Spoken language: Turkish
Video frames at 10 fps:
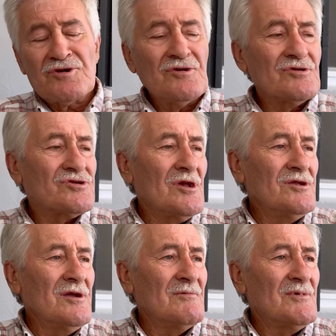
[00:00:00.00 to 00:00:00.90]
Şey,
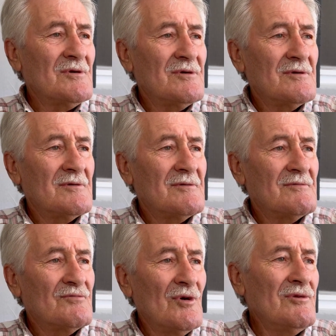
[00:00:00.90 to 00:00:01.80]
seneye mi?
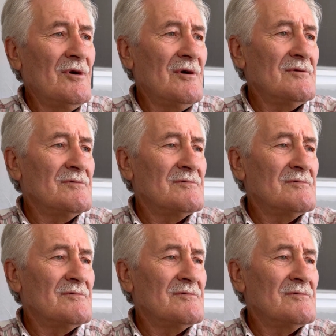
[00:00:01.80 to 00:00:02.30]
Valla